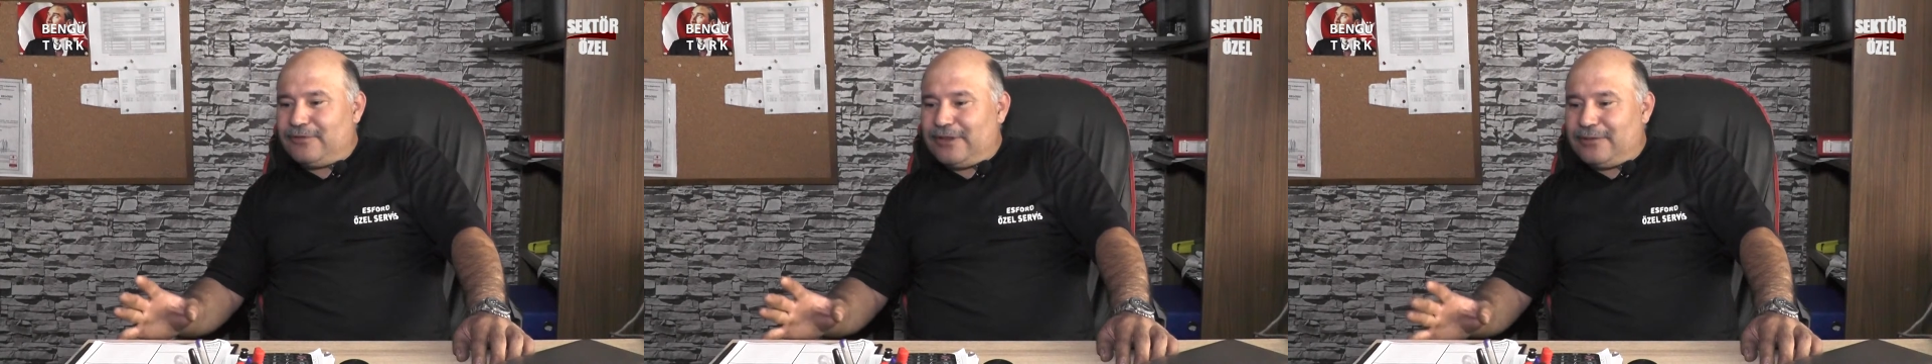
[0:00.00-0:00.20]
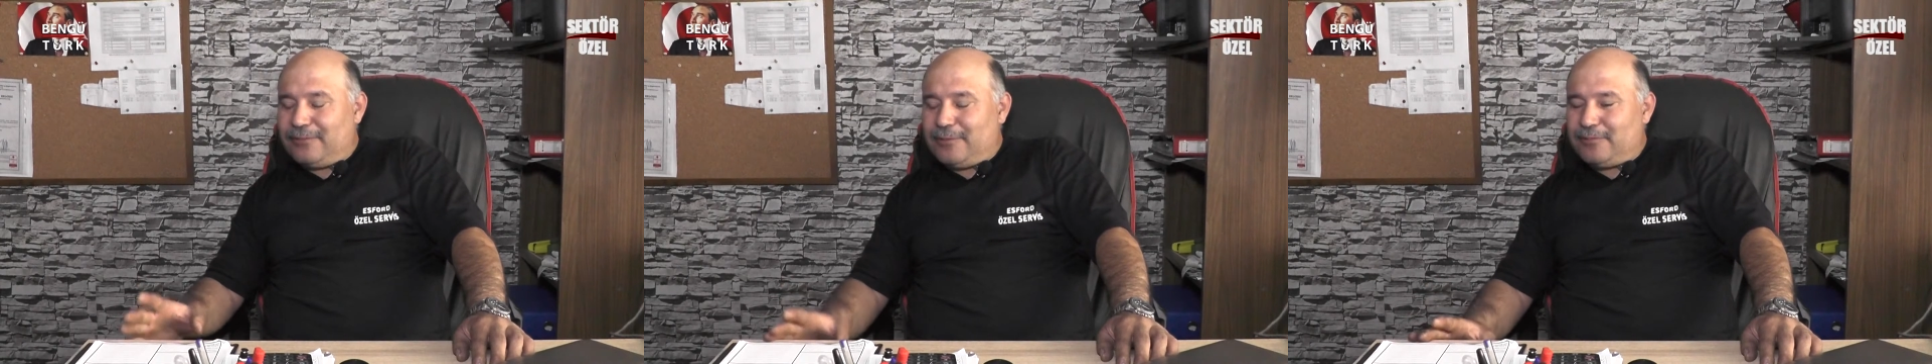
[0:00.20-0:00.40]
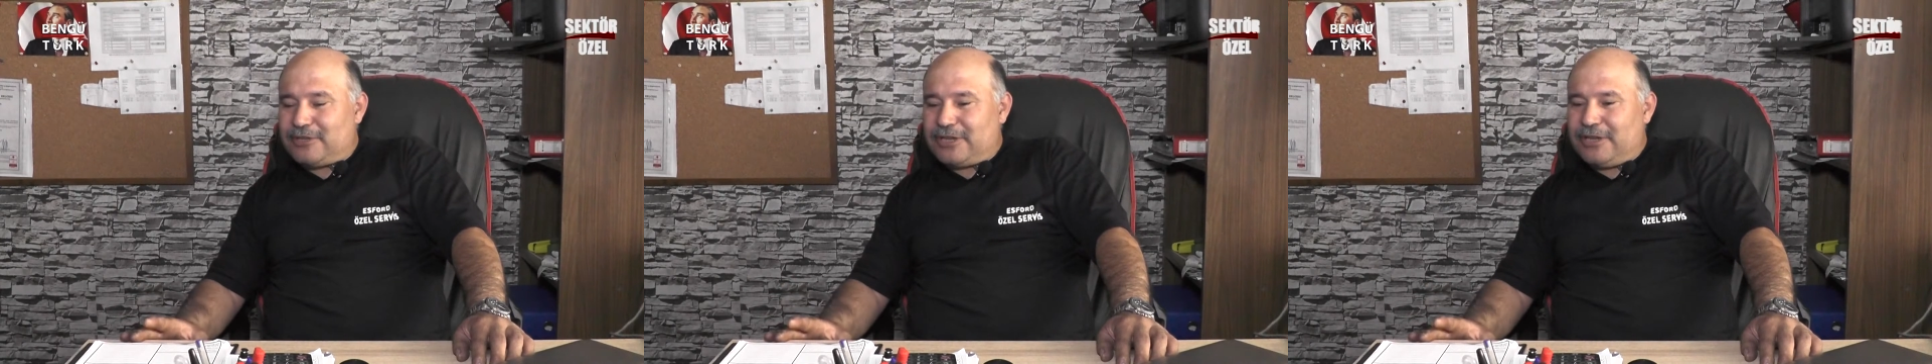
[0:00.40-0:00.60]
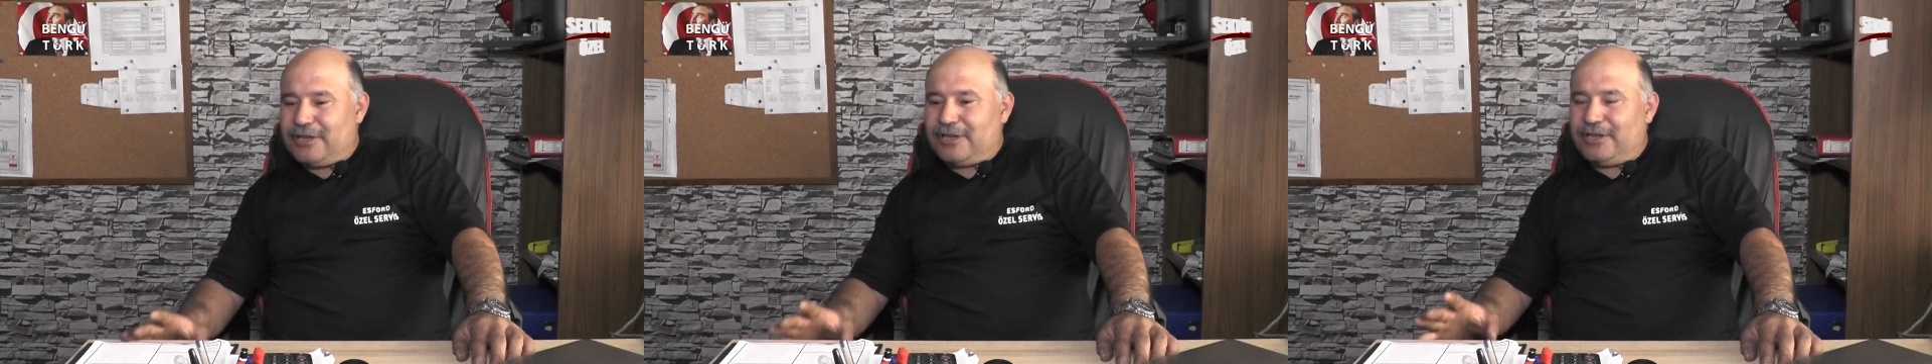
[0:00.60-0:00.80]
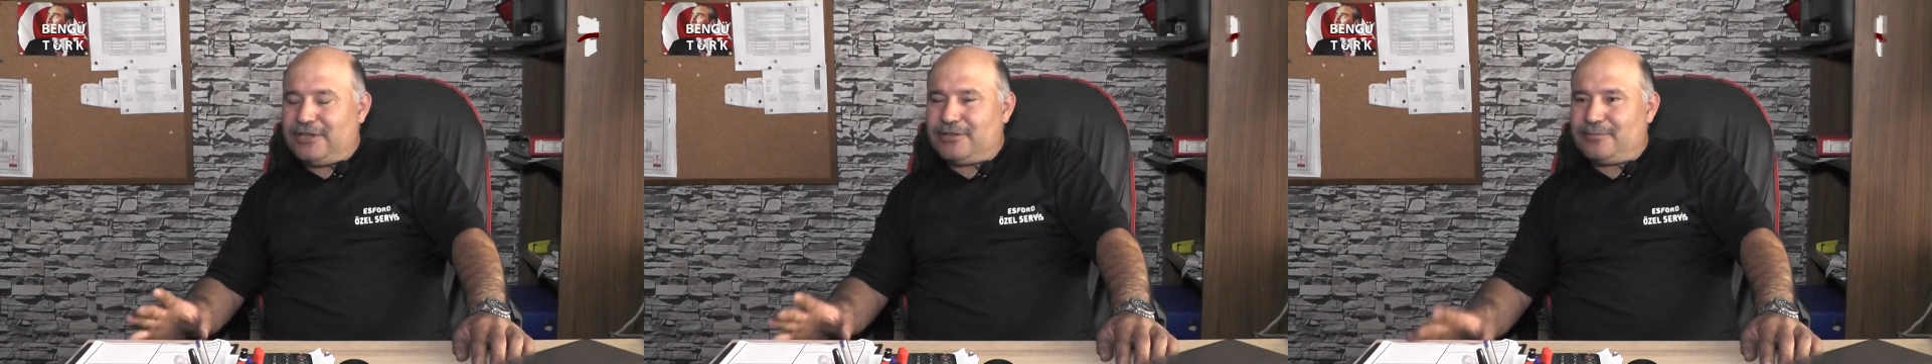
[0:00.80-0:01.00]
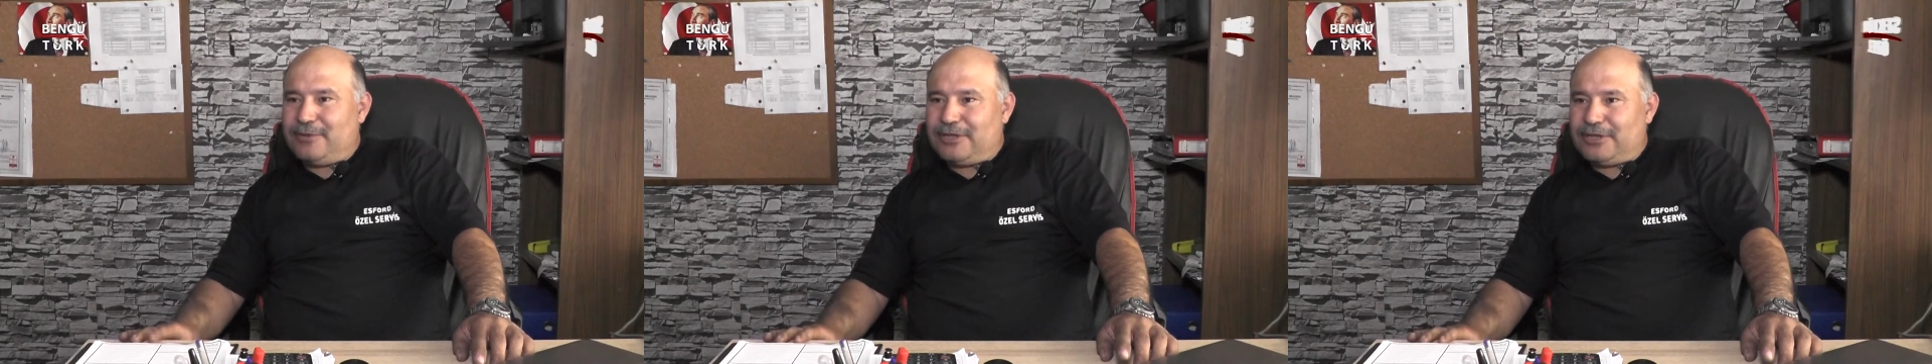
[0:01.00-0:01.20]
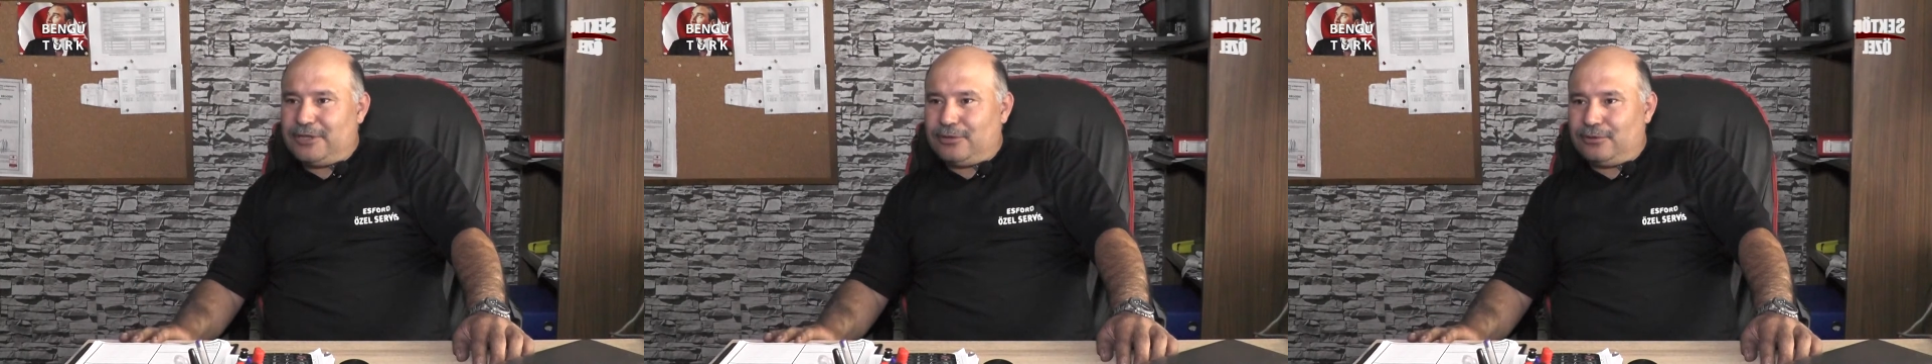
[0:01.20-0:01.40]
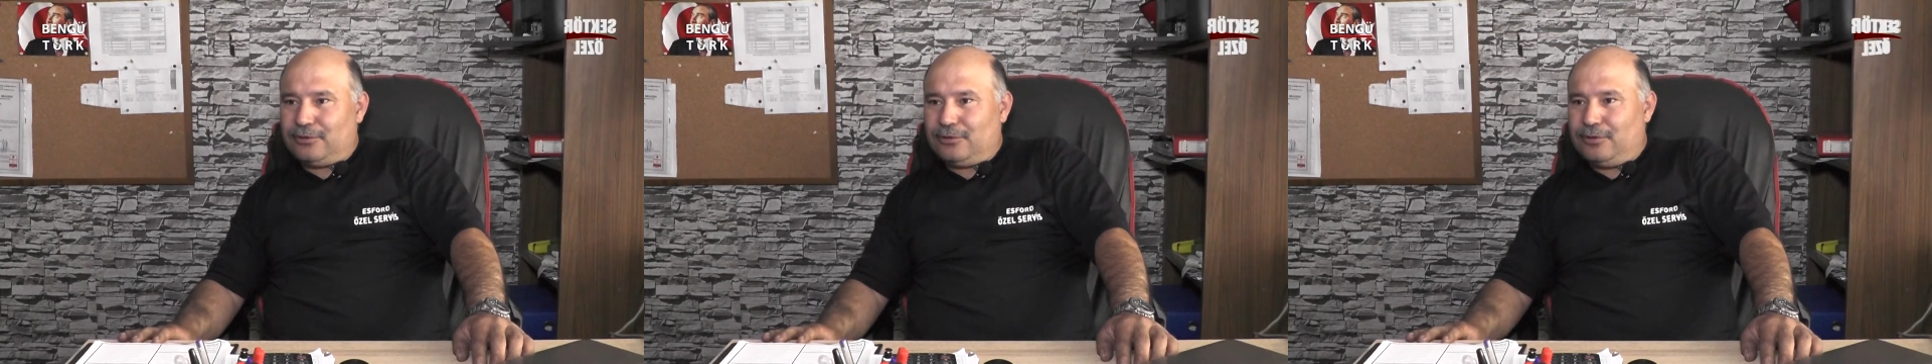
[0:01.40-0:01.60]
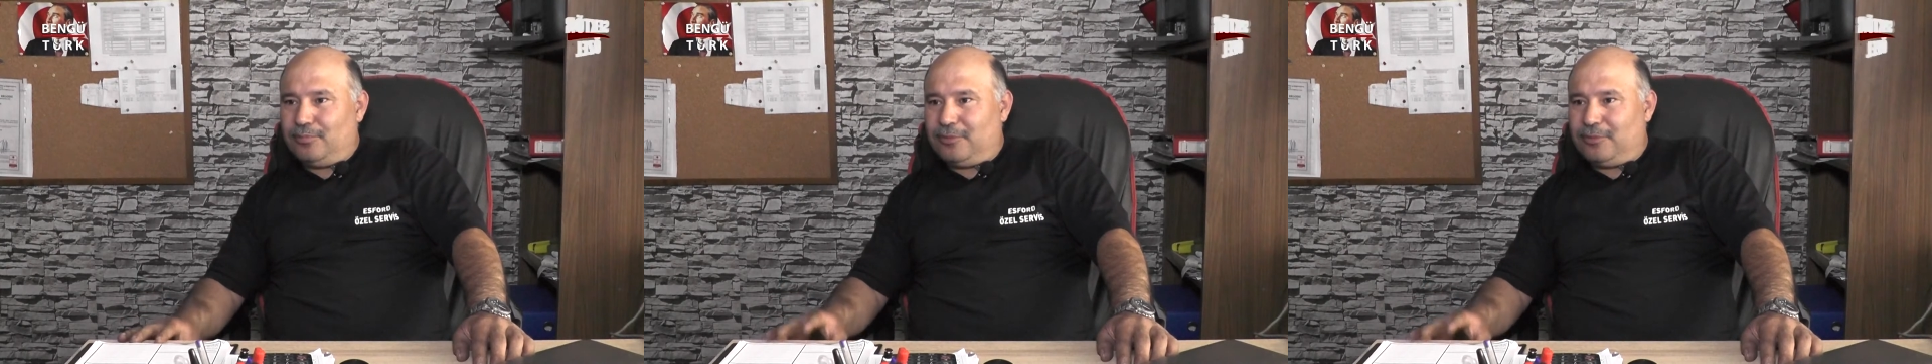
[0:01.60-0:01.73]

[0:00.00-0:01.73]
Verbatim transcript: vermemiz gereken hizmetler oluyor.